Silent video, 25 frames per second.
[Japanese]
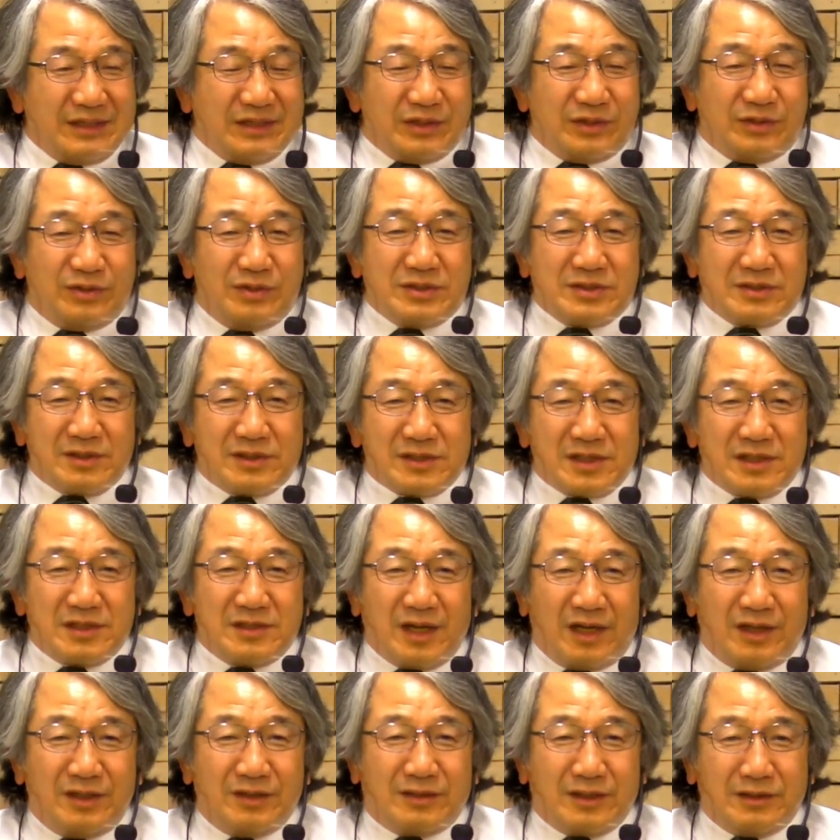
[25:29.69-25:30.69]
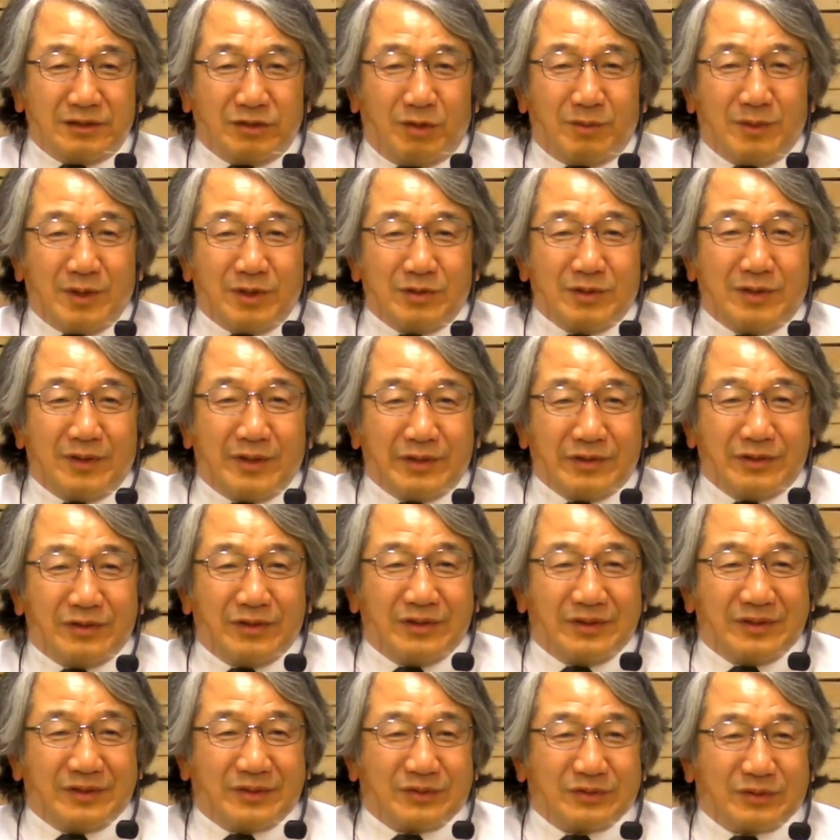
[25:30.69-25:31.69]
許してください何言ってんだお前の方が悪いの
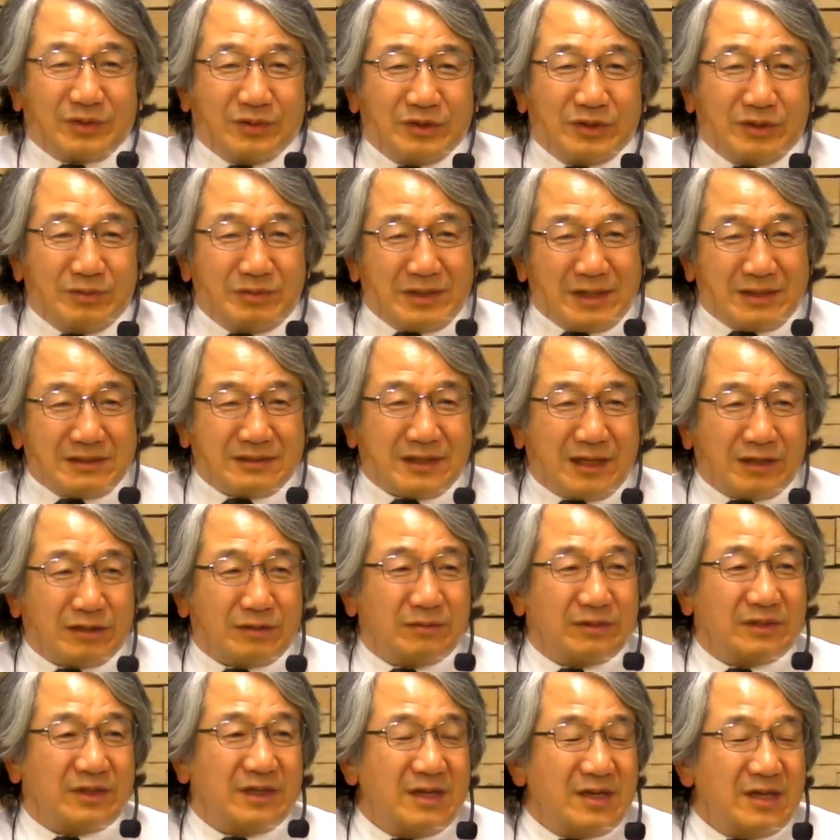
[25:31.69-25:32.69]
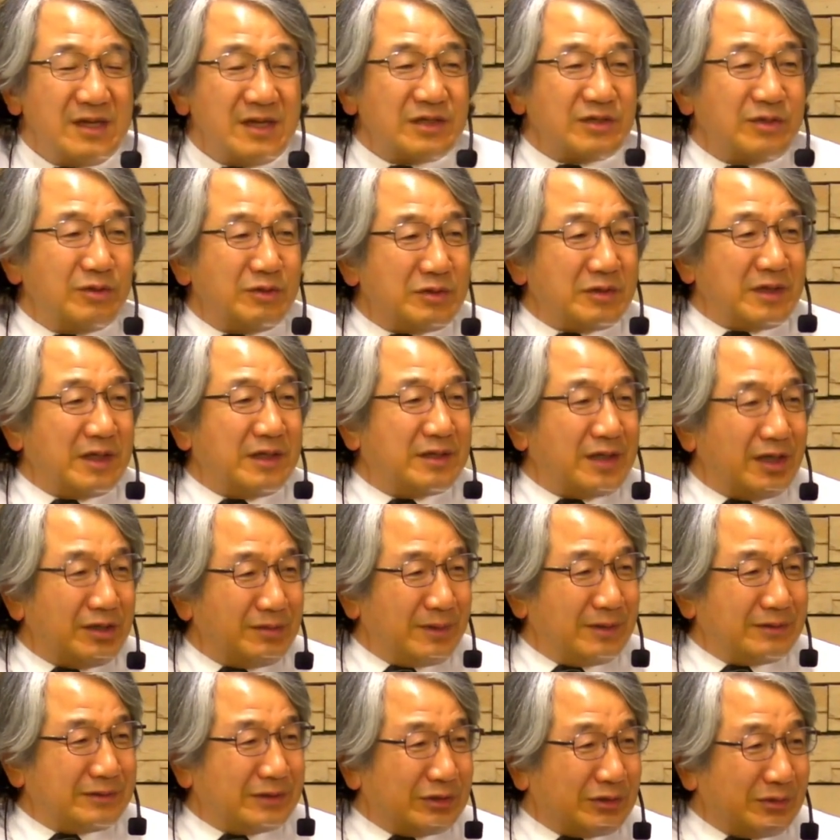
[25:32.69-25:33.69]
にとんでもないやつだと思ってその時は怒り
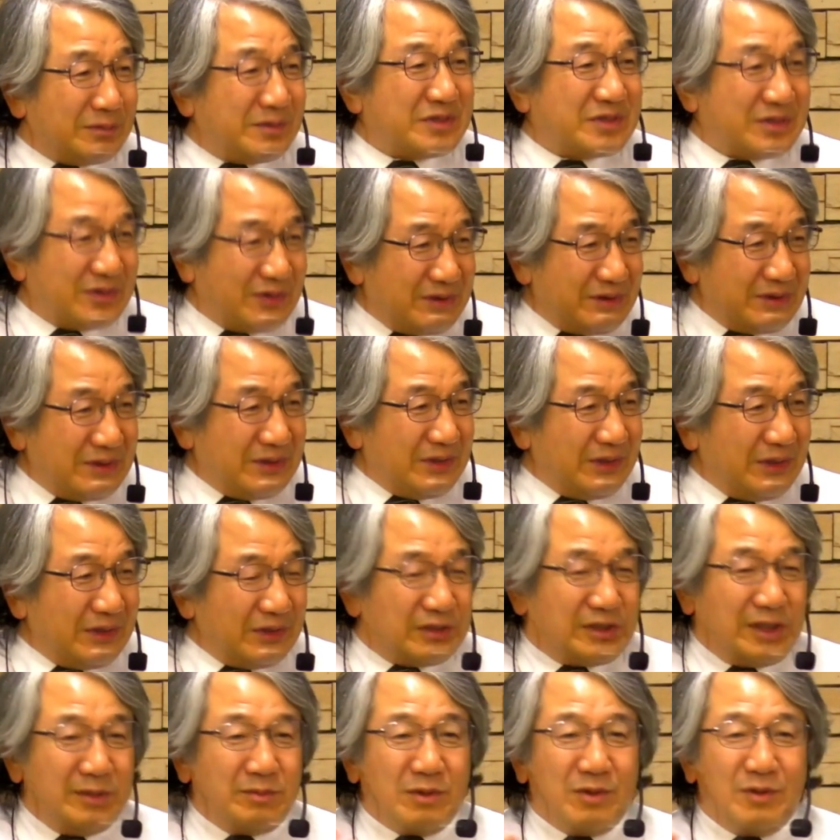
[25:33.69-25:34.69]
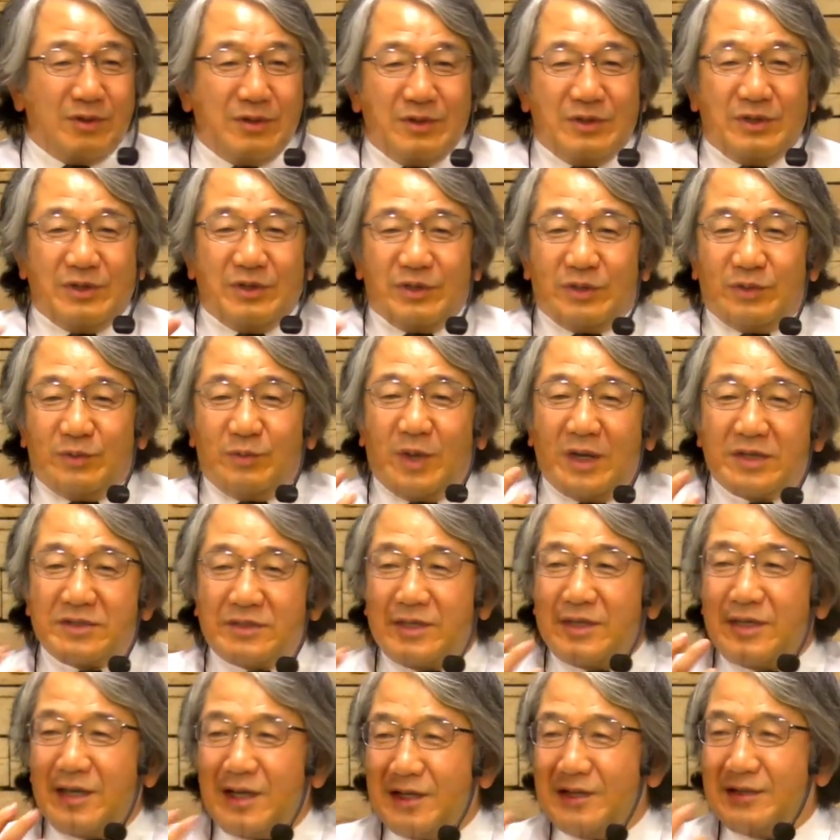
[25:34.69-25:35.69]
まくったと思いますよでも忘
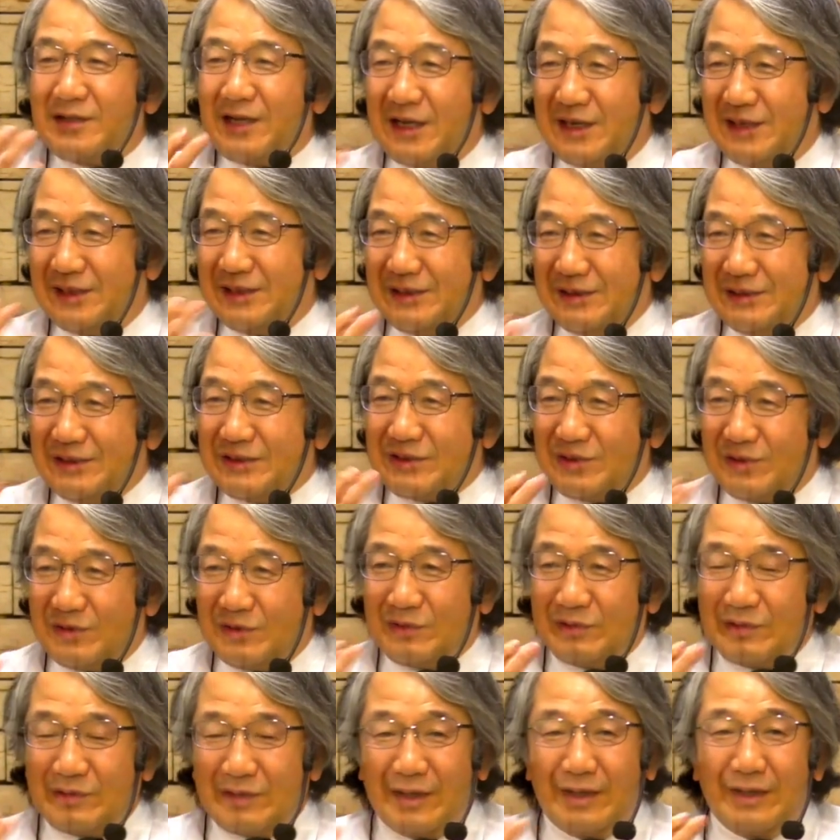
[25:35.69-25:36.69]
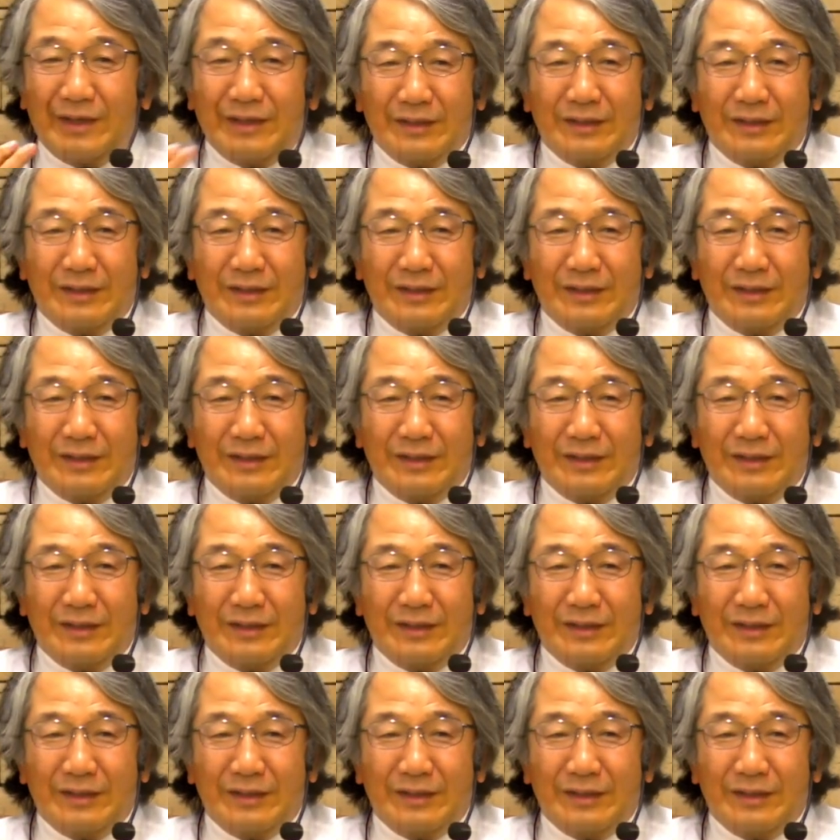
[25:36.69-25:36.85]
れられないそのことが